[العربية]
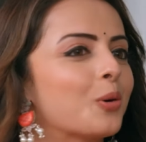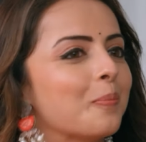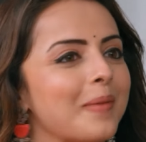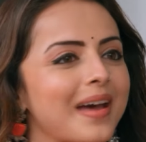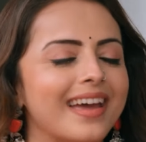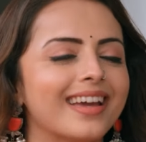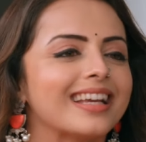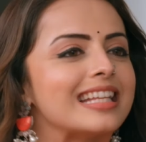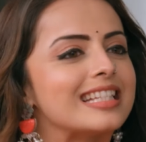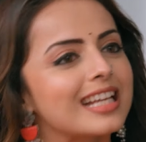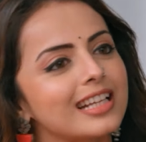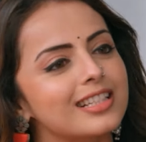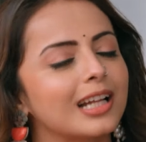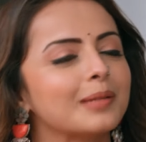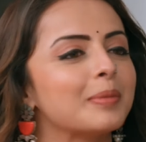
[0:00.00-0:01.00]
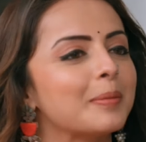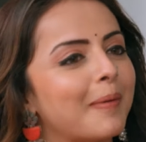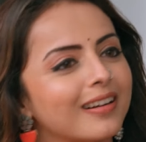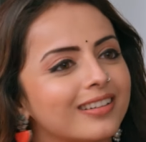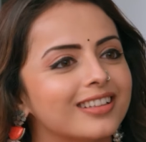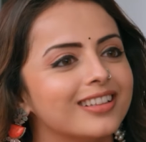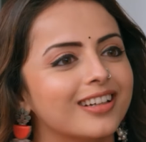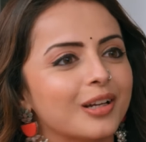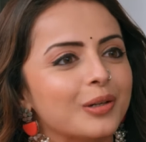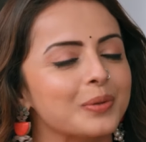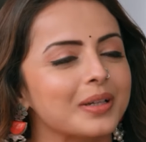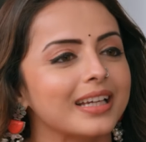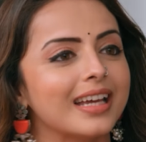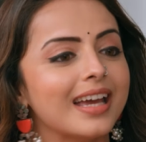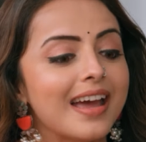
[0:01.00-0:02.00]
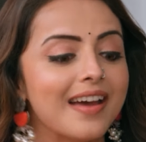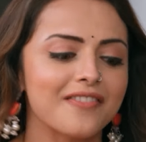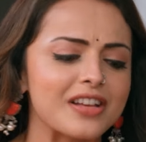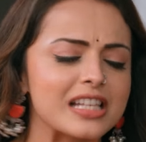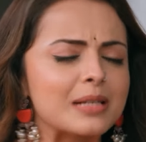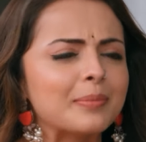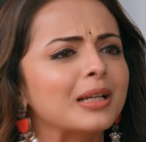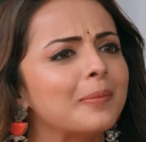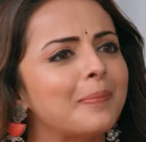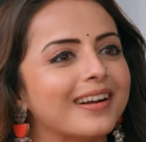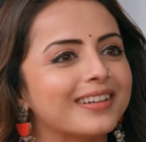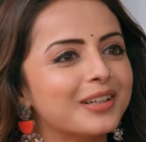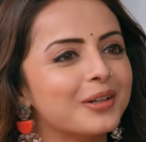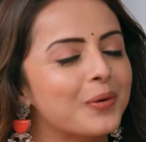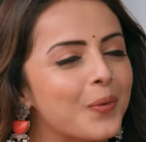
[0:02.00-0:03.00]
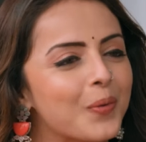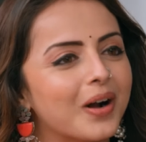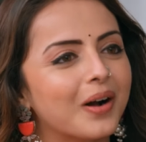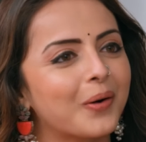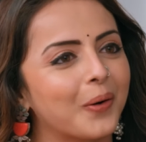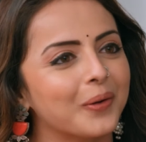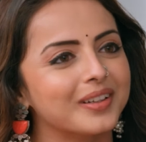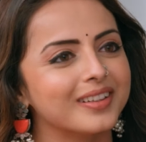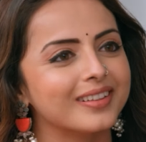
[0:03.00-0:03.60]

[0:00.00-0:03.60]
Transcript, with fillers: صدقني أنا ما عندي أي مانع بالمرة مين هو الشخص الثاني يا